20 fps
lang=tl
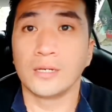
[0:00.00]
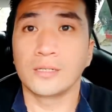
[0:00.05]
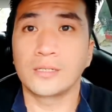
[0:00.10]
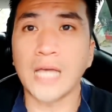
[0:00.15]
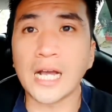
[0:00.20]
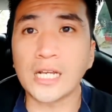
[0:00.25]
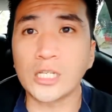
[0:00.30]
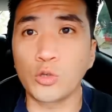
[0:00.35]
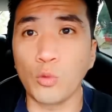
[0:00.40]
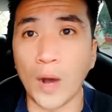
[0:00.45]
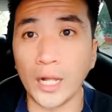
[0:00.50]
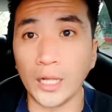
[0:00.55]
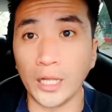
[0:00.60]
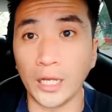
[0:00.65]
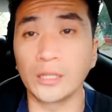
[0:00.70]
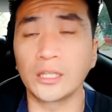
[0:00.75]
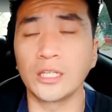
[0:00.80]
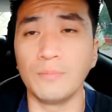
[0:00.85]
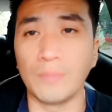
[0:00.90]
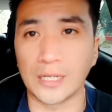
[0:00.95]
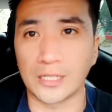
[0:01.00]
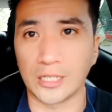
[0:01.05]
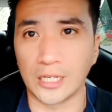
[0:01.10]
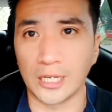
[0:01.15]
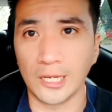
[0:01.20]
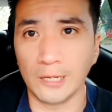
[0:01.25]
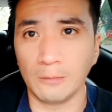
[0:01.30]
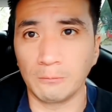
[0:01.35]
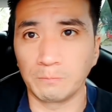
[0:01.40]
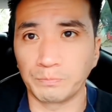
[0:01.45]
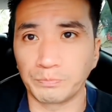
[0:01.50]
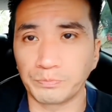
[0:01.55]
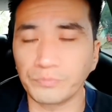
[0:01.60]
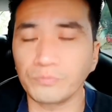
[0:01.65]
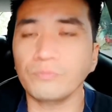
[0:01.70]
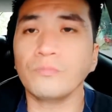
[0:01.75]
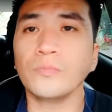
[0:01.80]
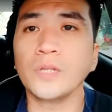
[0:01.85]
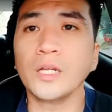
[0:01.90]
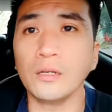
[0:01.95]
sexual intimacy.
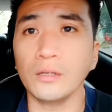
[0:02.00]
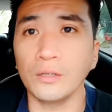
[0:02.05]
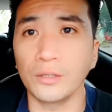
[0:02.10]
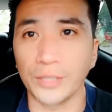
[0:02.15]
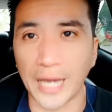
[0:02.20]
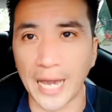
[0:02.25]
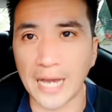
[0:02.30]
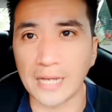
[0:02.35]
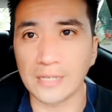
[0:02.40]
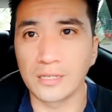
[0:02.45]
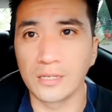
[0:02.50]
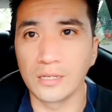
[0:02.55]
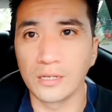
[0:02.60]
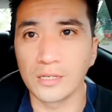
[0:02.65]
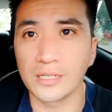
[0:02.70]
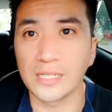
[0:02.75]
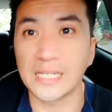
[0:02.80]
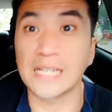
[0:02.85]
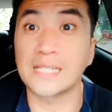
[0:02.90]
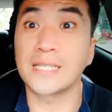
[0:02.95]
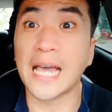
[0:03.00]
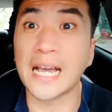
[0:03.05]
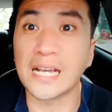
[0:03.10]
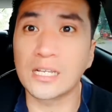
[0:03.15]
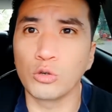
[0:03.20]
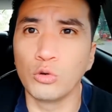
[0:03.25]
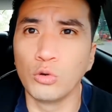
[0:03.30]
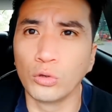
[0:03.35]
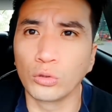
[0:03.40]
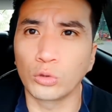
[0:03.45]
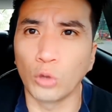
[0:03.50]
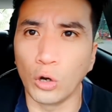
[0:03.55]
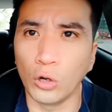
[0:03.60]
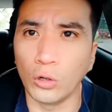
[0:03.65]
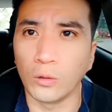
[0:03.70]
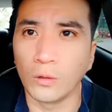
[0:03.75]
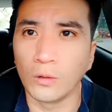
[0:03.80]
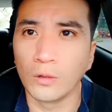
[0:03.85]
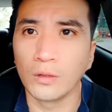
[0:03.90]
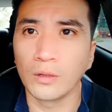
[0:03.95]
Yes, sa sex utol.